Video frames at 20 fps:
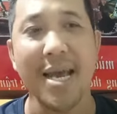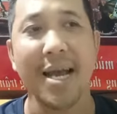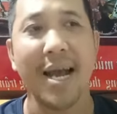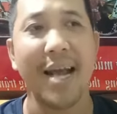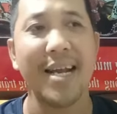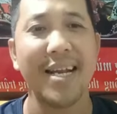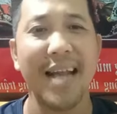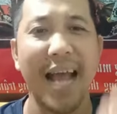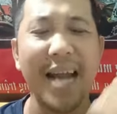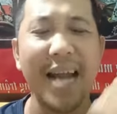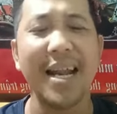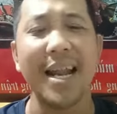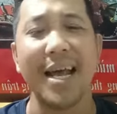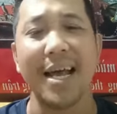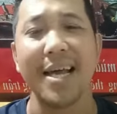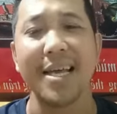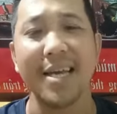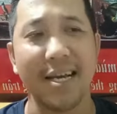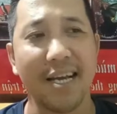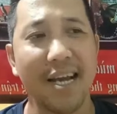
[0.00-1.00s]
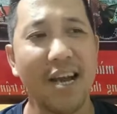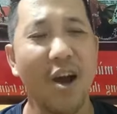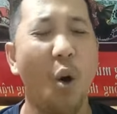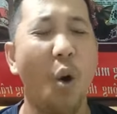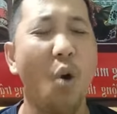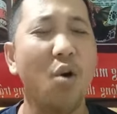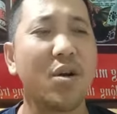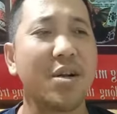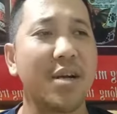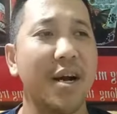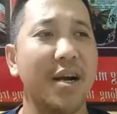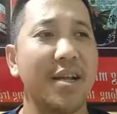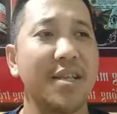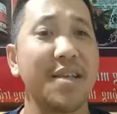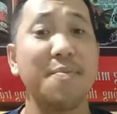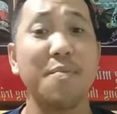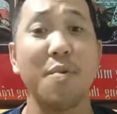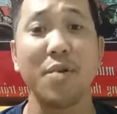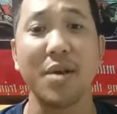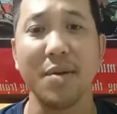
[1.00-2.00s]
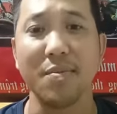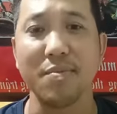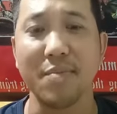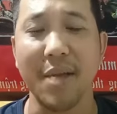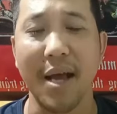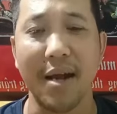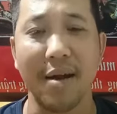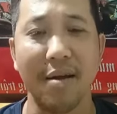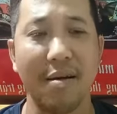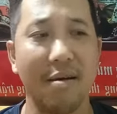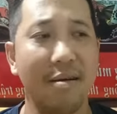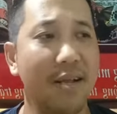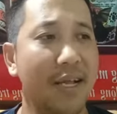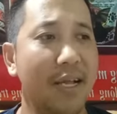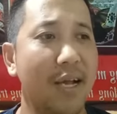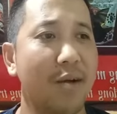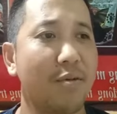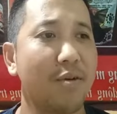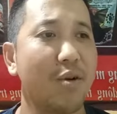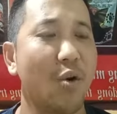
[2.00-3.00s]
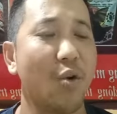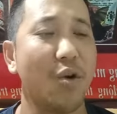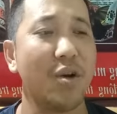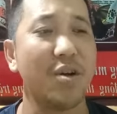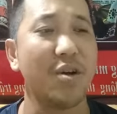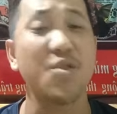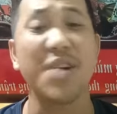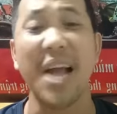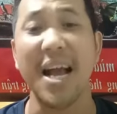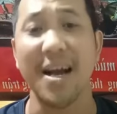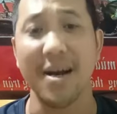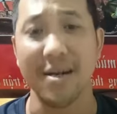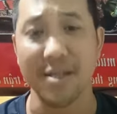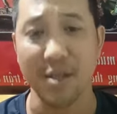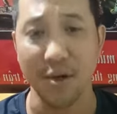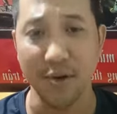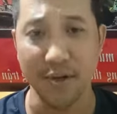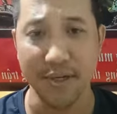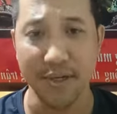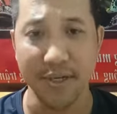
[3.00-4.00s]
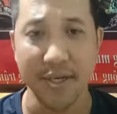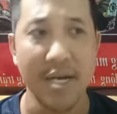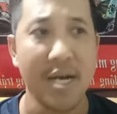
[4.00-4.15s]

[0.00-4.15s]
Cái nắng là cái gì? Cái hỗ trợ giúp con chim ta nó thì theo cái độ lửa nó căng hơn thôi.